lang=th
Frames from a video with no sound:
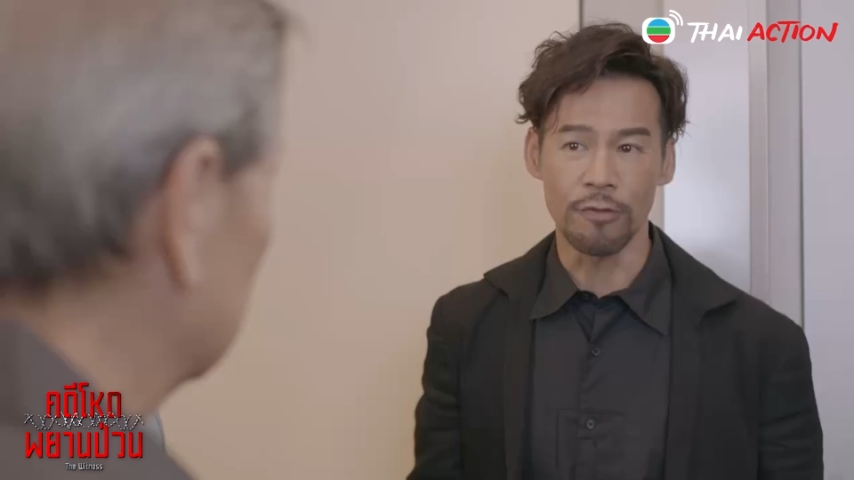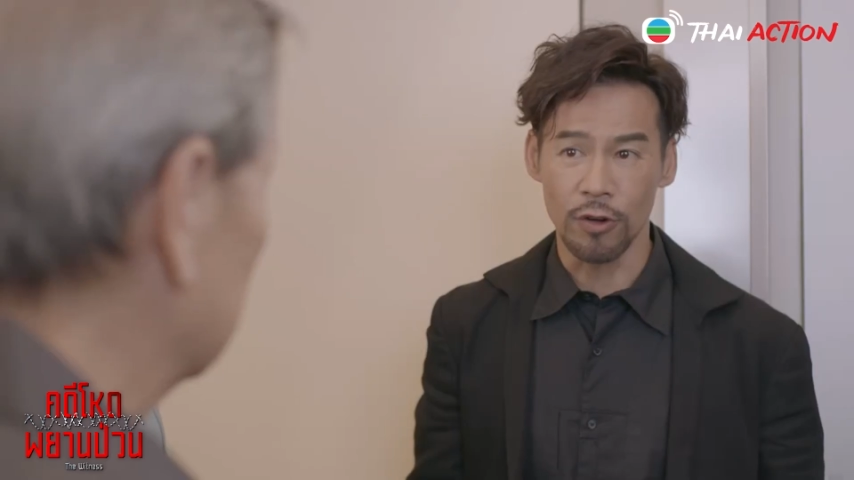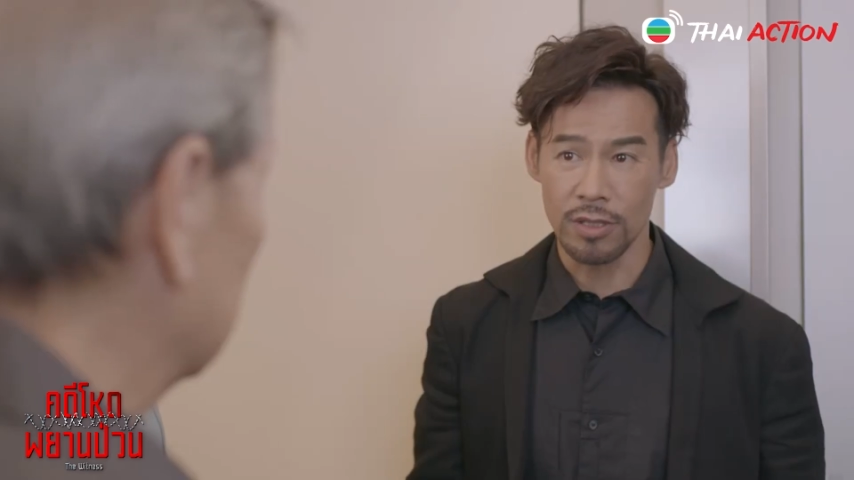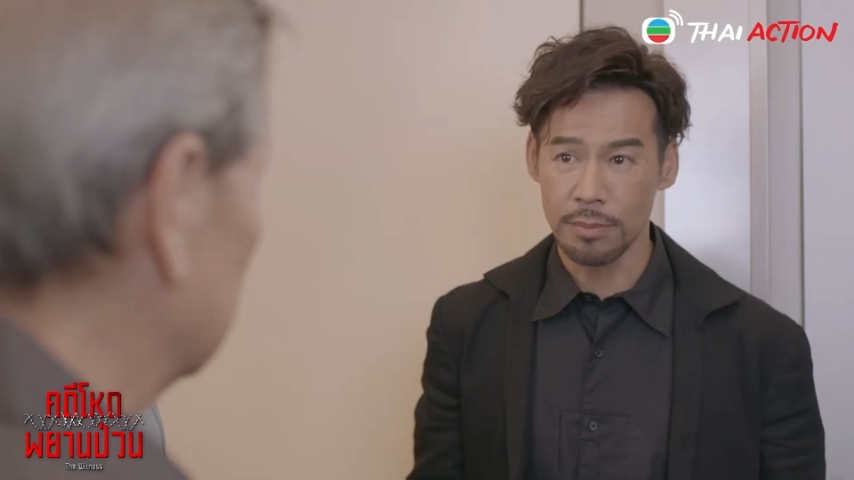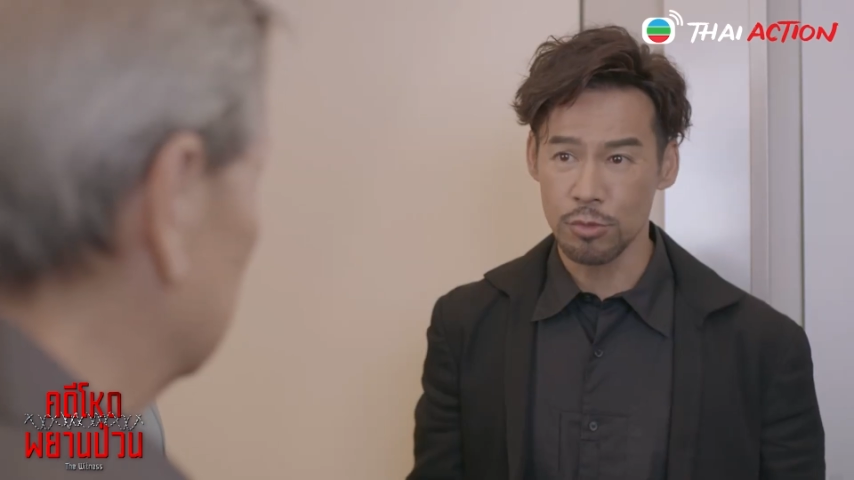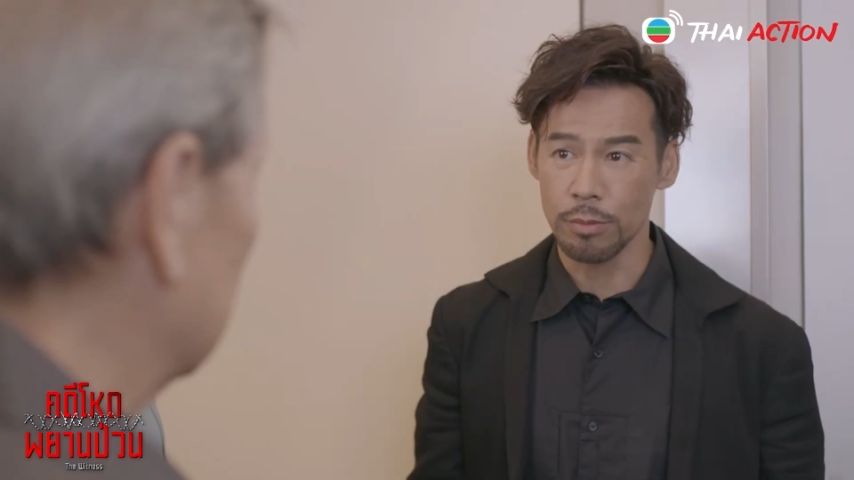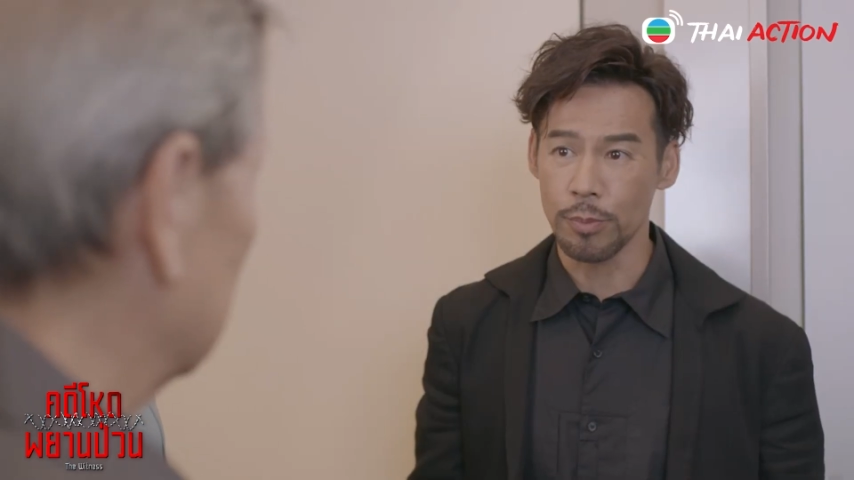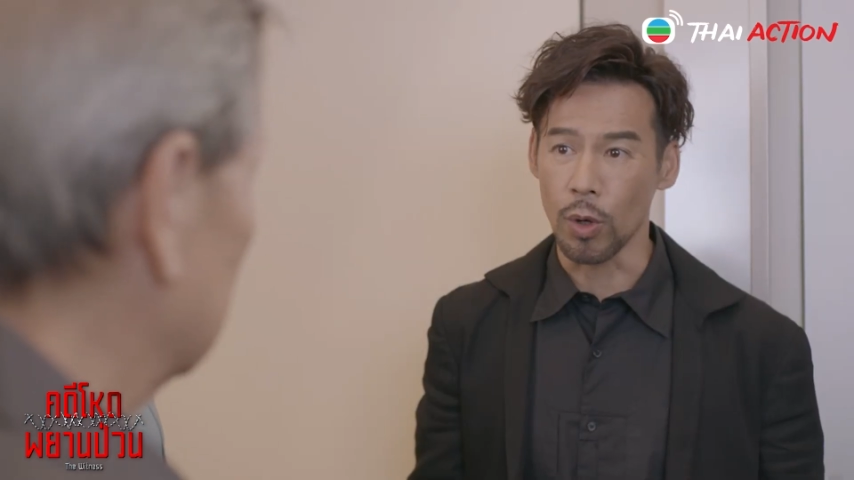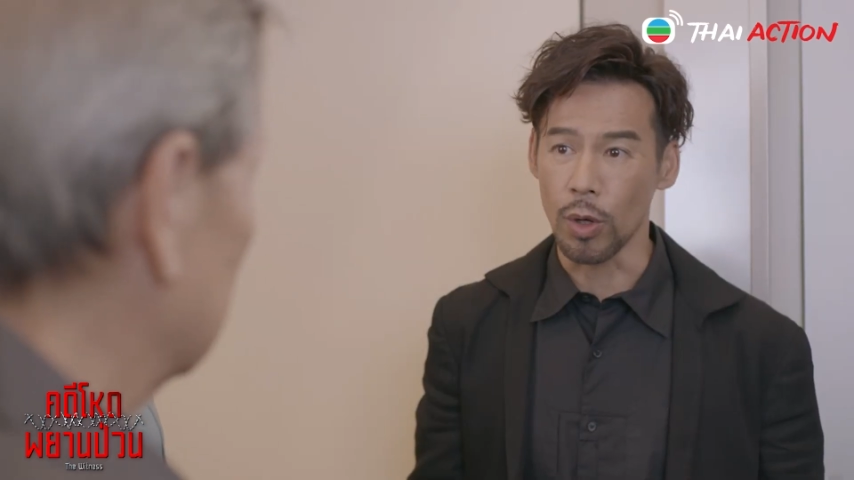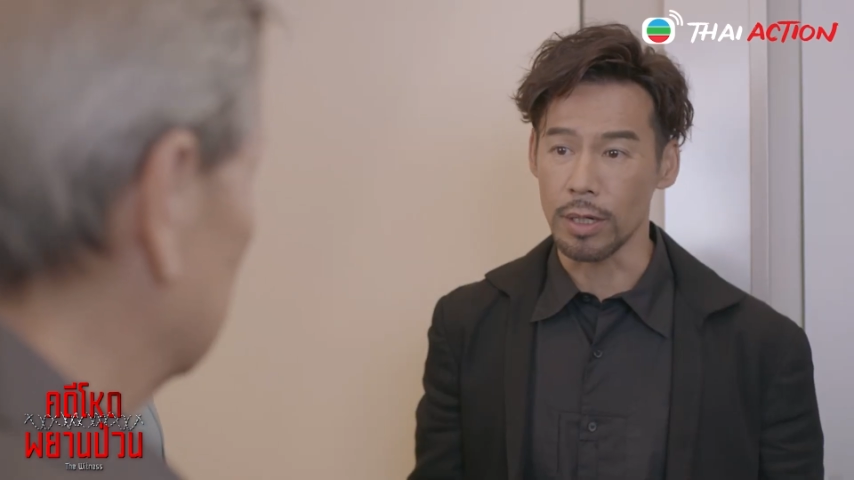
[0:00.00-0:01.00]
เป็นห่วงยายชุ
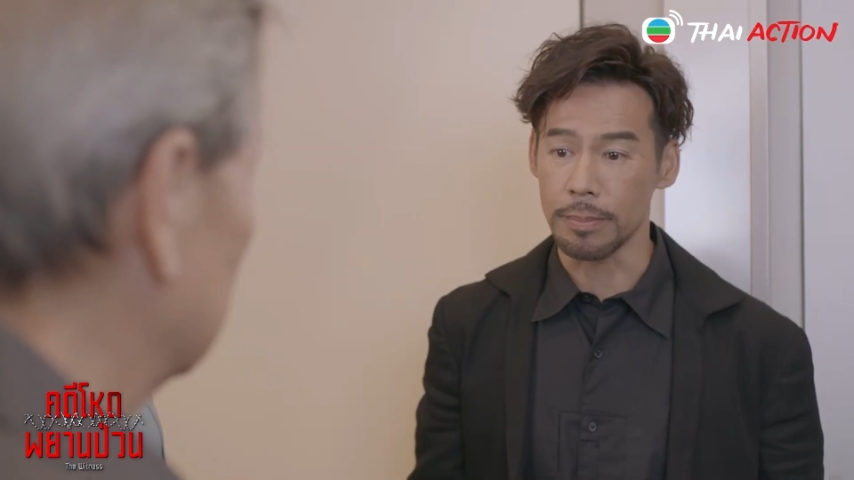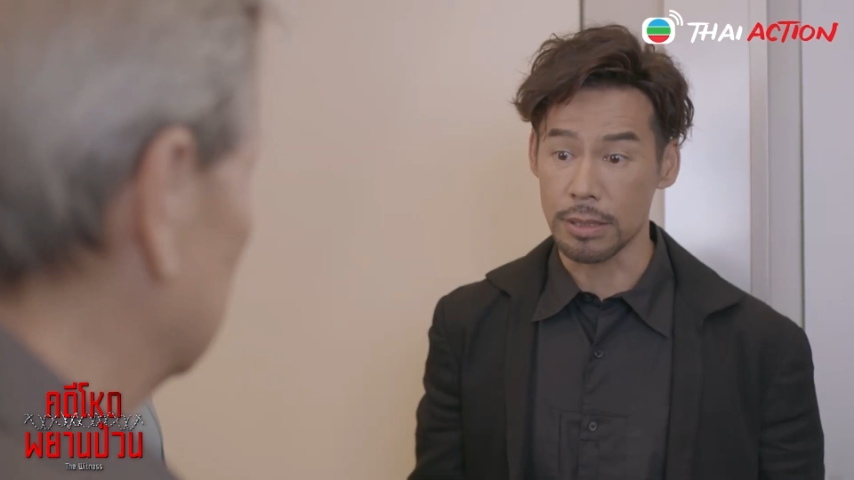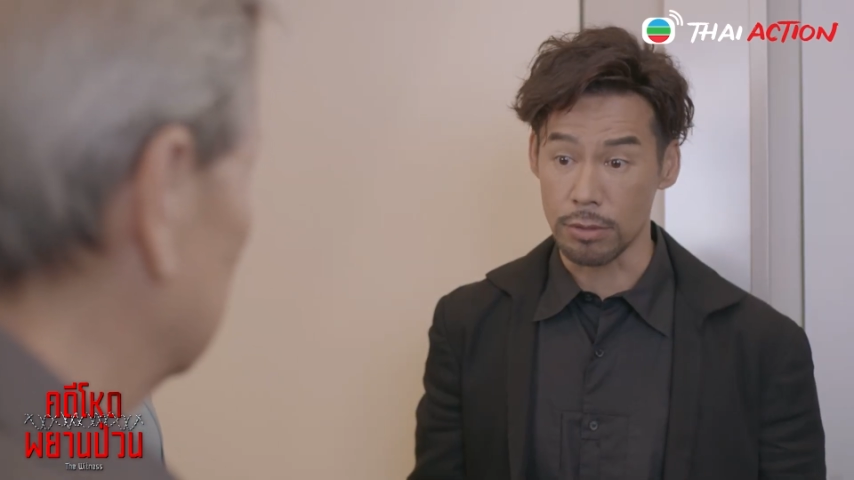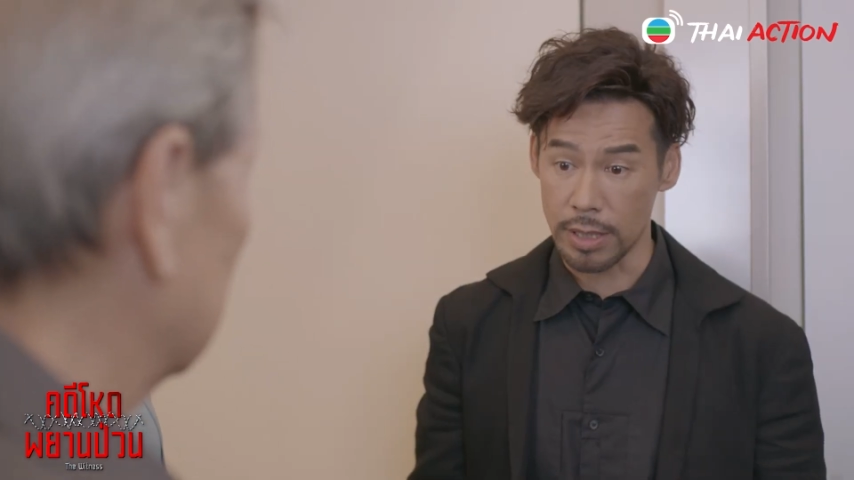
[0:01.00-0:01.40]
นผมว่า